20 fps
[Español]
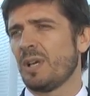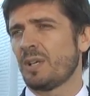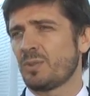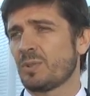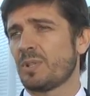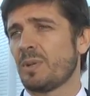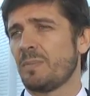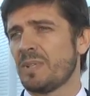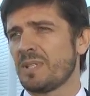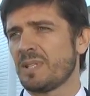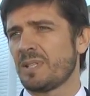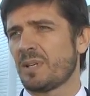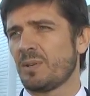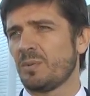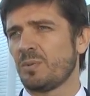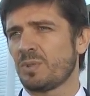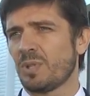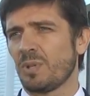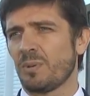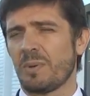eso también se
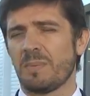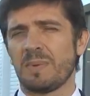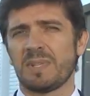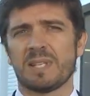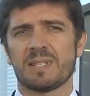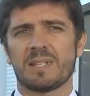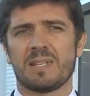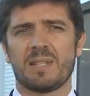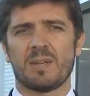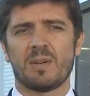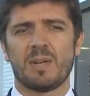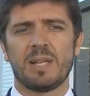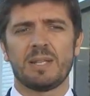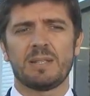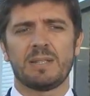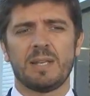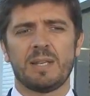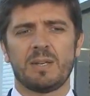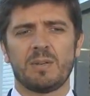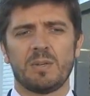traduce obviamente a Santiago del
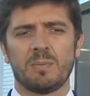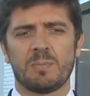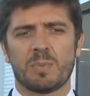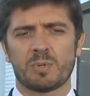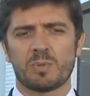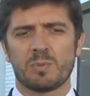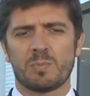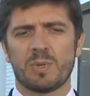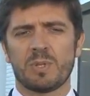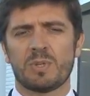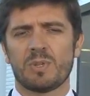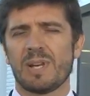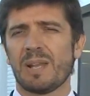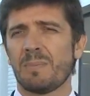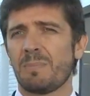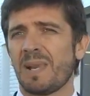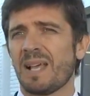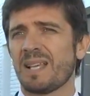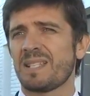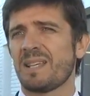Estero y por supuesto
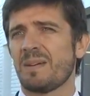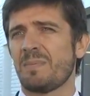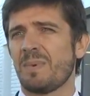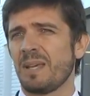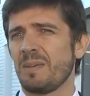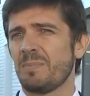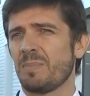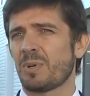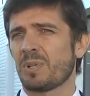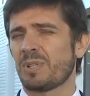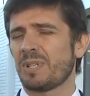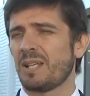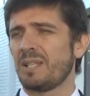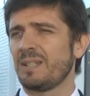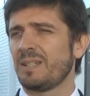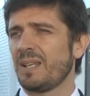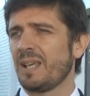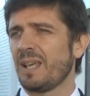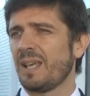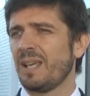la plaza más
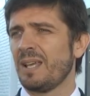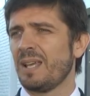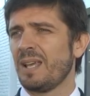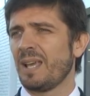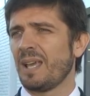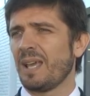importante